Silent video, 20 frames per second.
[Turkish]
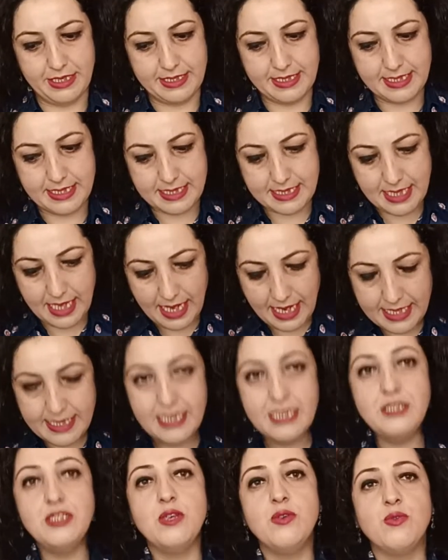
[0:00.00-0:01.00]

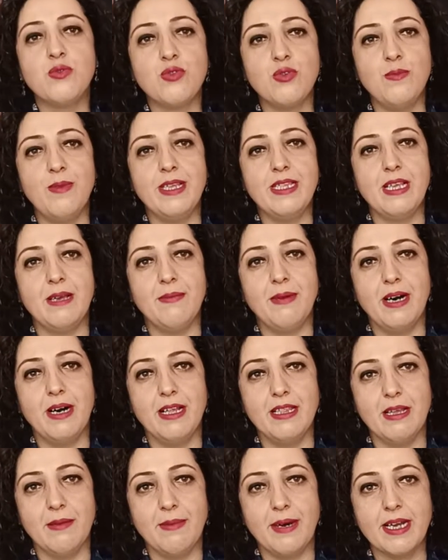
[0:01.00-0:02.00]
sadece hükümete
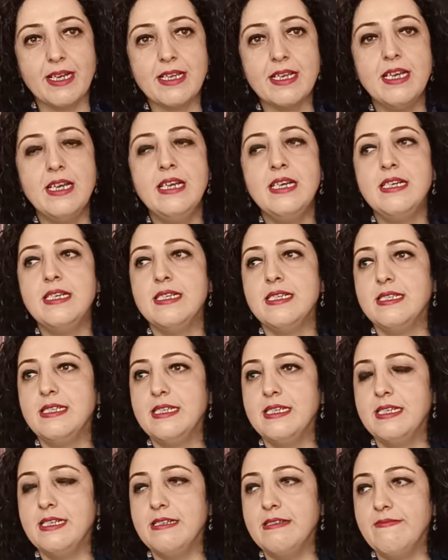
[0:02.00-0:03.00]
bağlamak
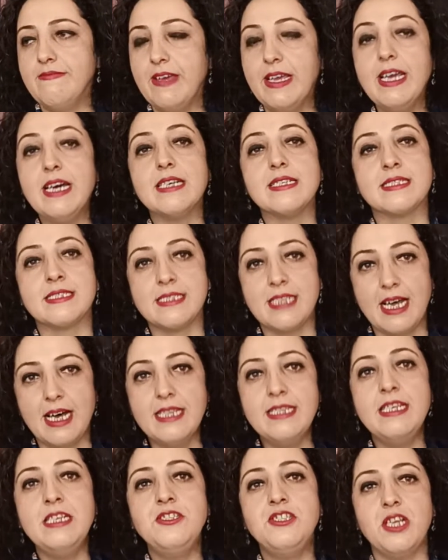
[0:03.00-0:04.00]
e, veya
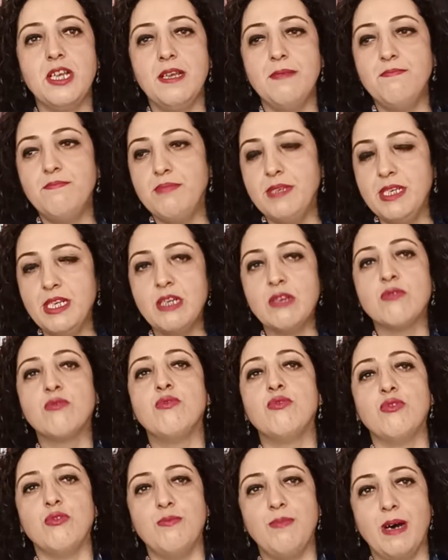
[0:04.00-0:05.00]
sadece bir
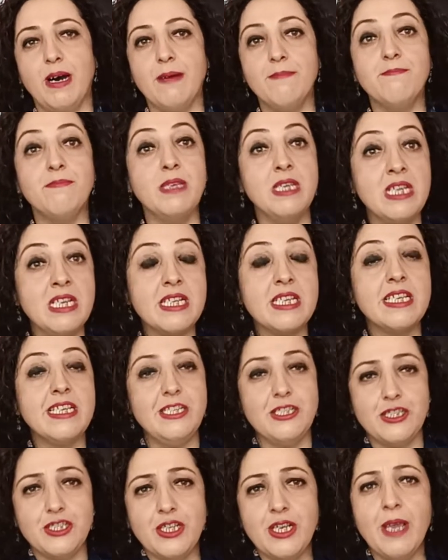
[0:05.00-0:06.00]
gruba, bir
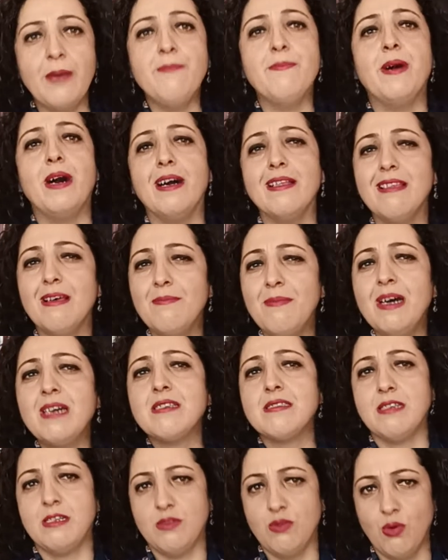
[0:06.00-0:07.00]
kişiye
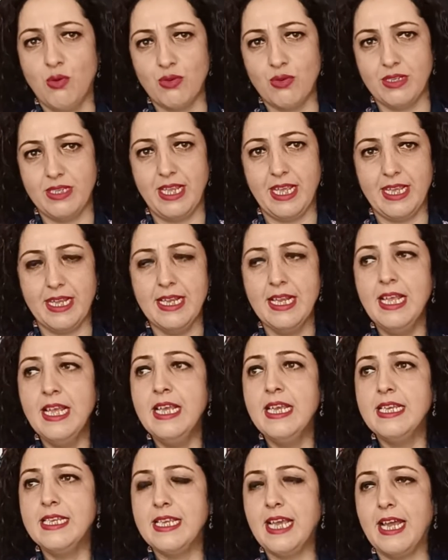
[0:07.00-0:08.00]
bağlamak da doğru değil.
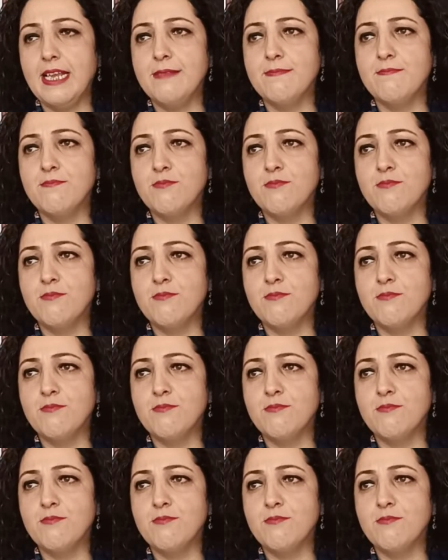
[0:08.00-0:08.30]
Yani